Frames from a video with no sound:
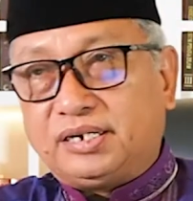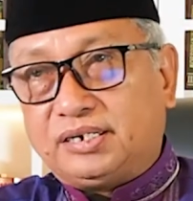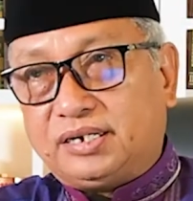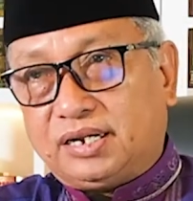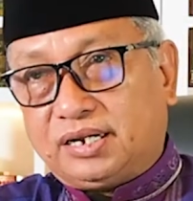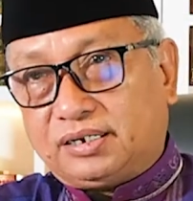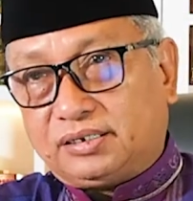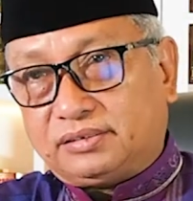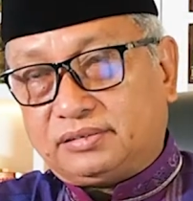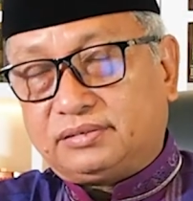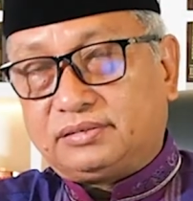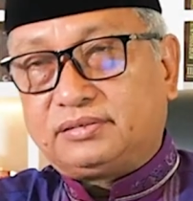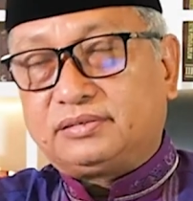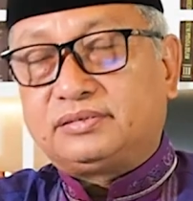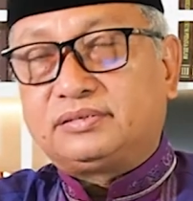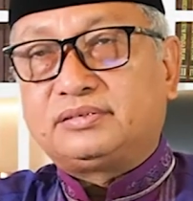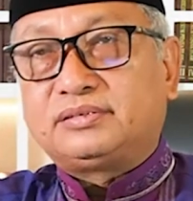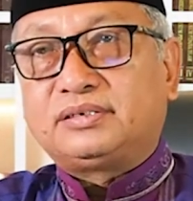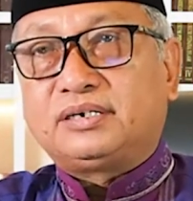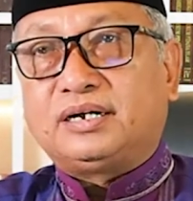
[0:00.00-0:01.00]
yang
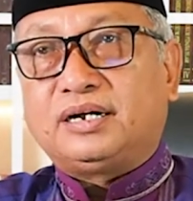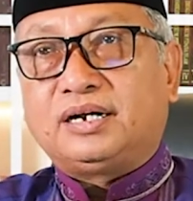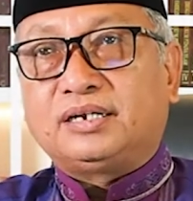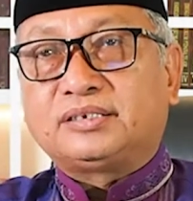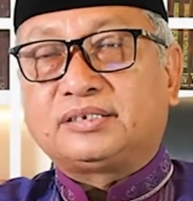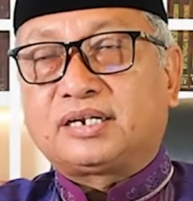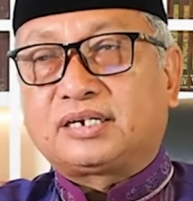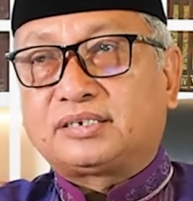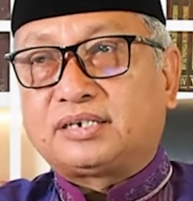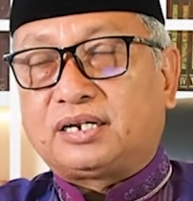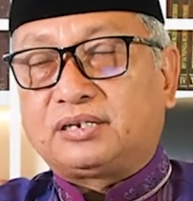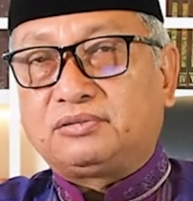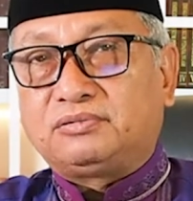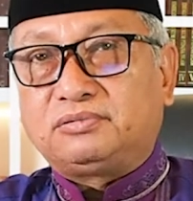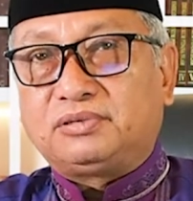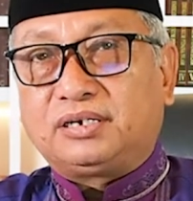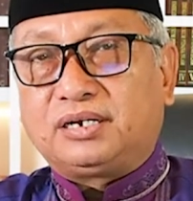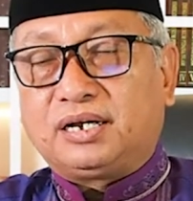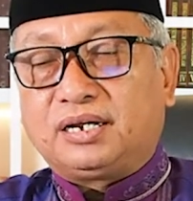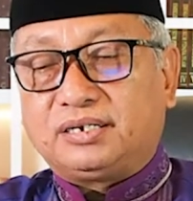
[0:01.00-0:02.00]
antar satu
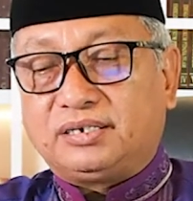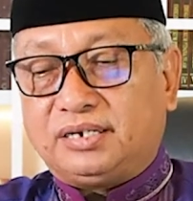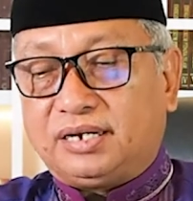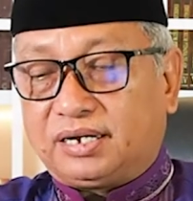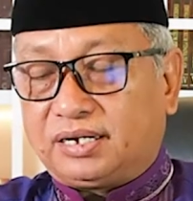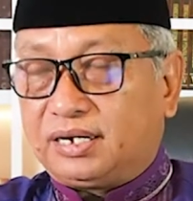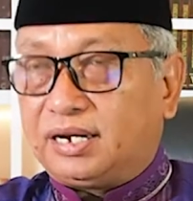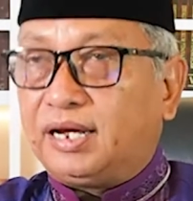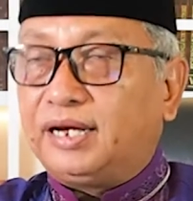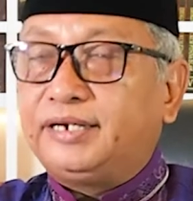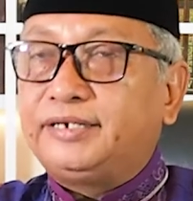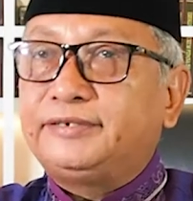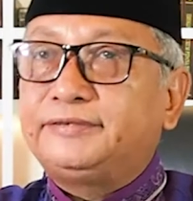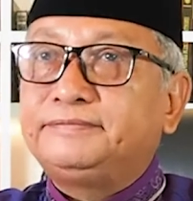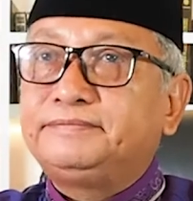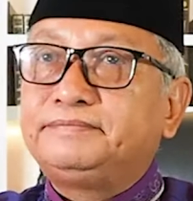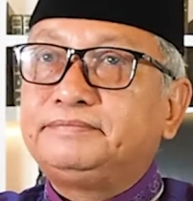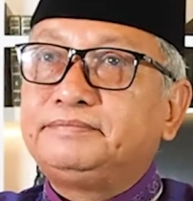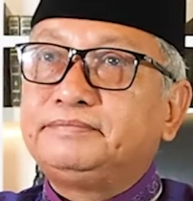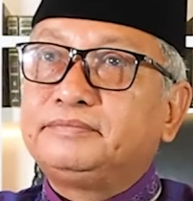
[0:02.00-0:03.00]
dengan yang lain
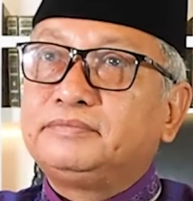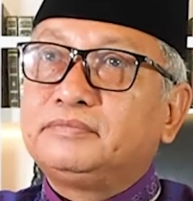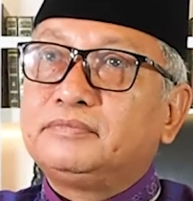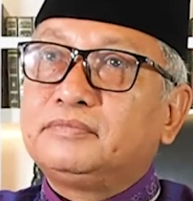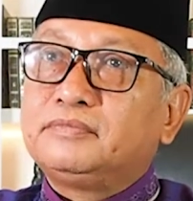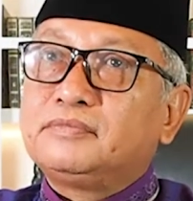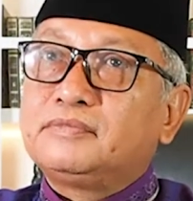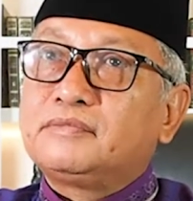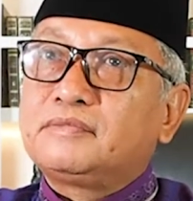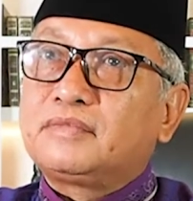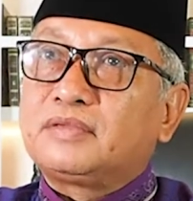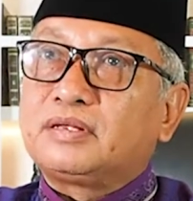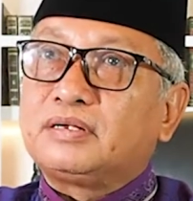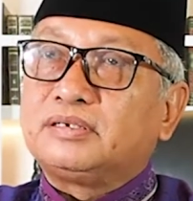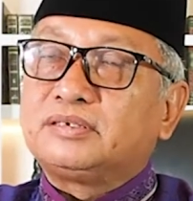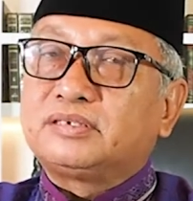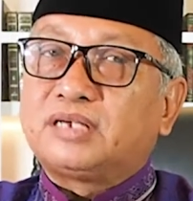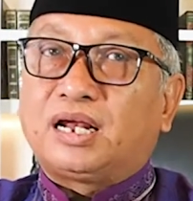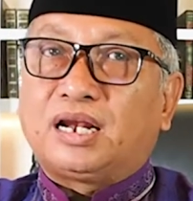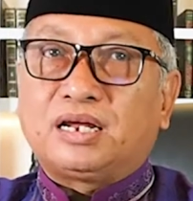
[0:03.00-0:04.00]
hmm,
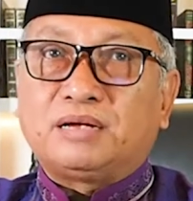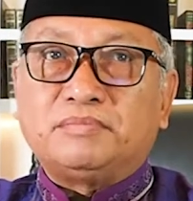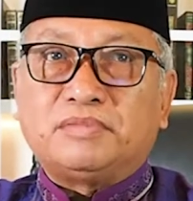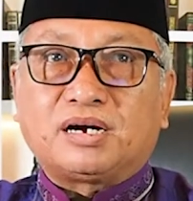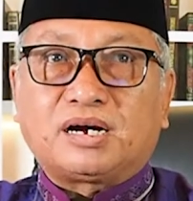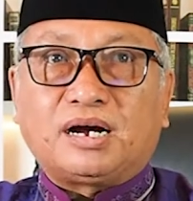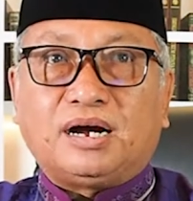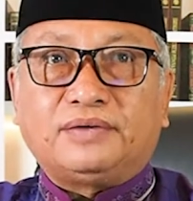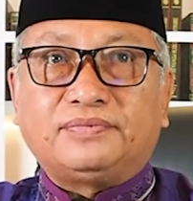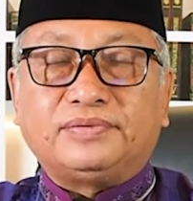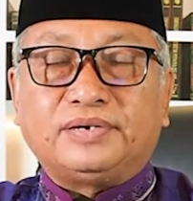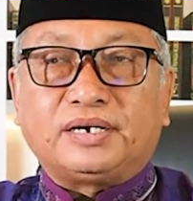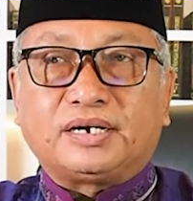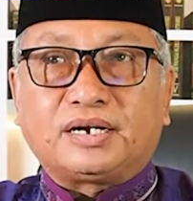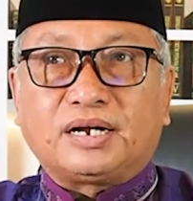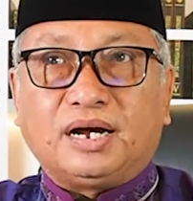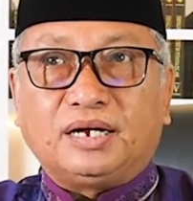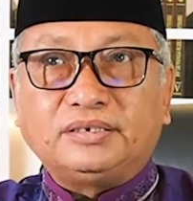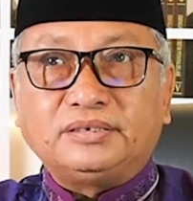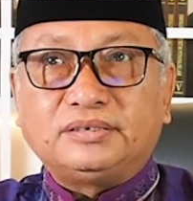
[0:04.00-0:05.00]
saling
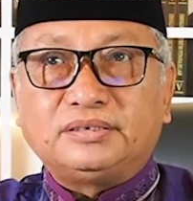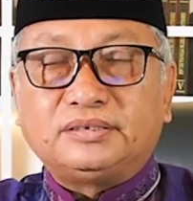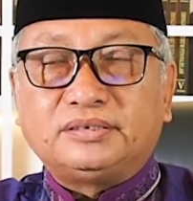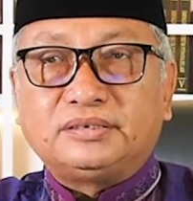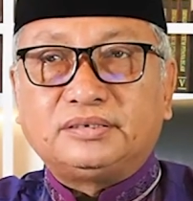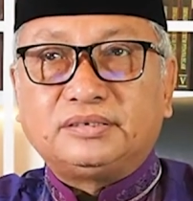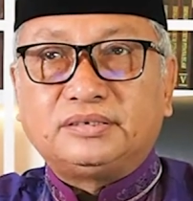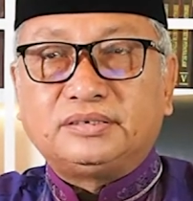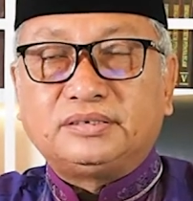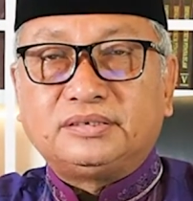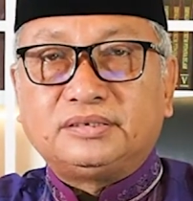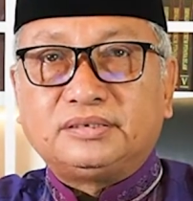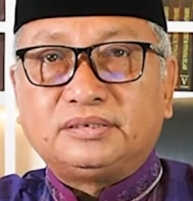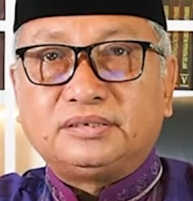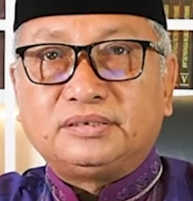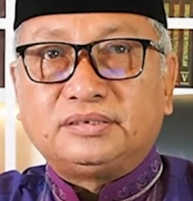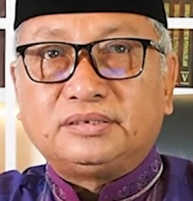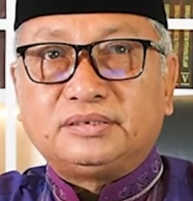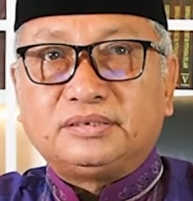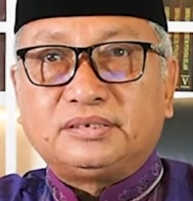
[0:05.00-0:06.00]
mengkafirkan
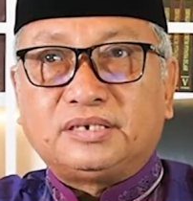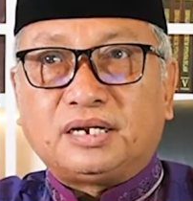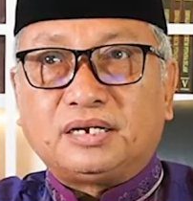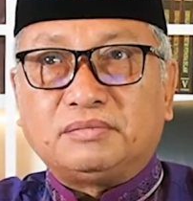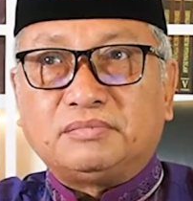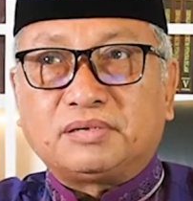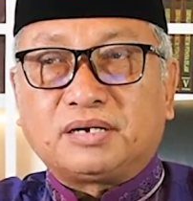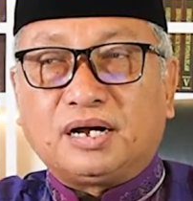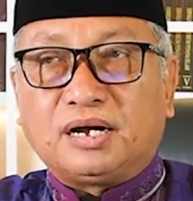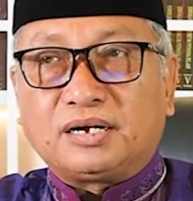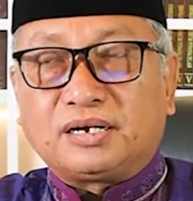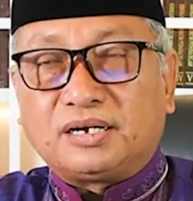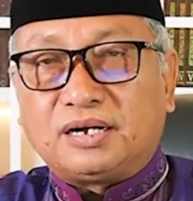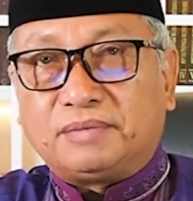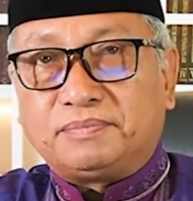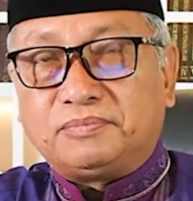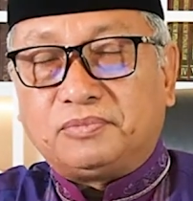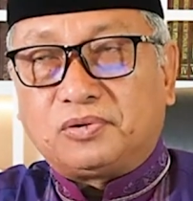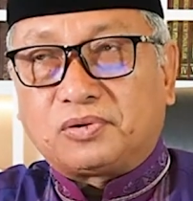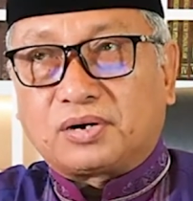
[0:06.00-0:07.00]
dan
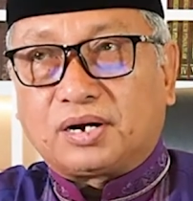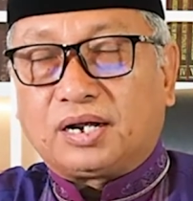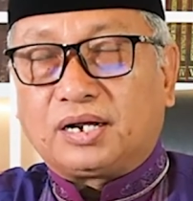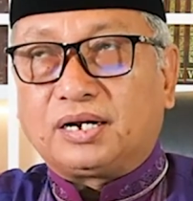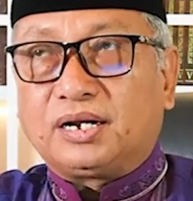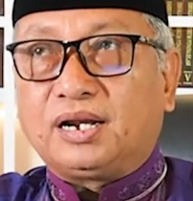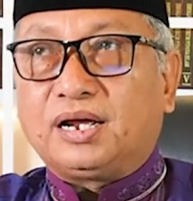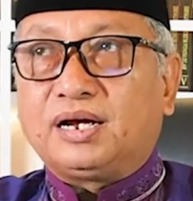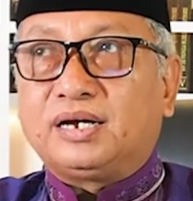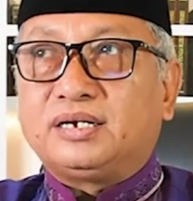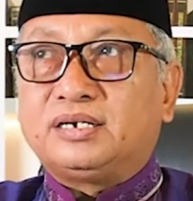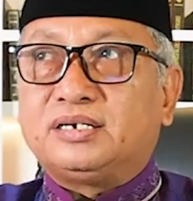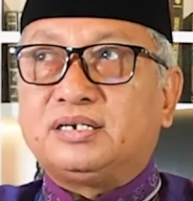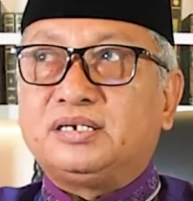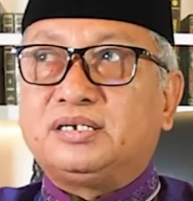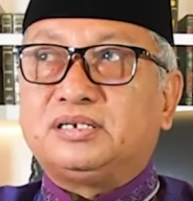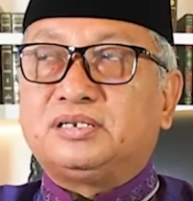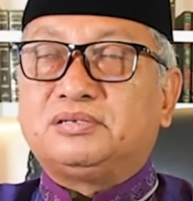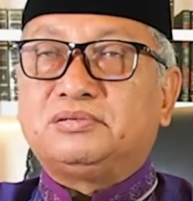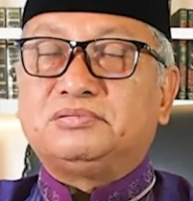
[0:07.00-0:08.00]
menganggap orang lain
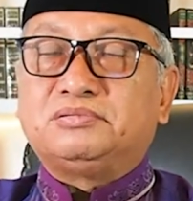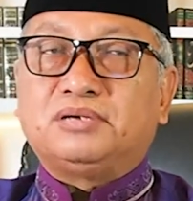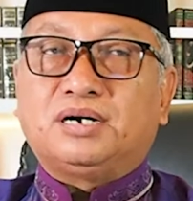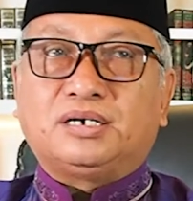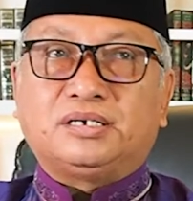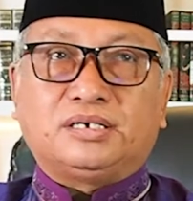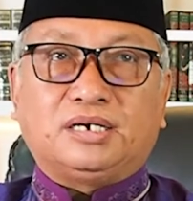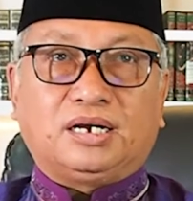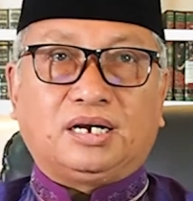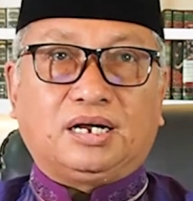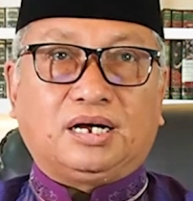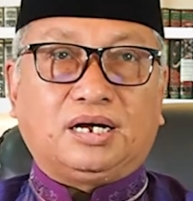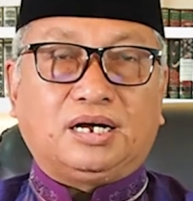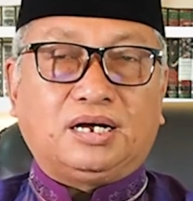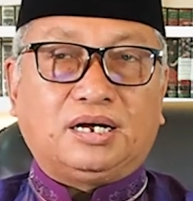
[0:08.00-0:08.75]
itu adalah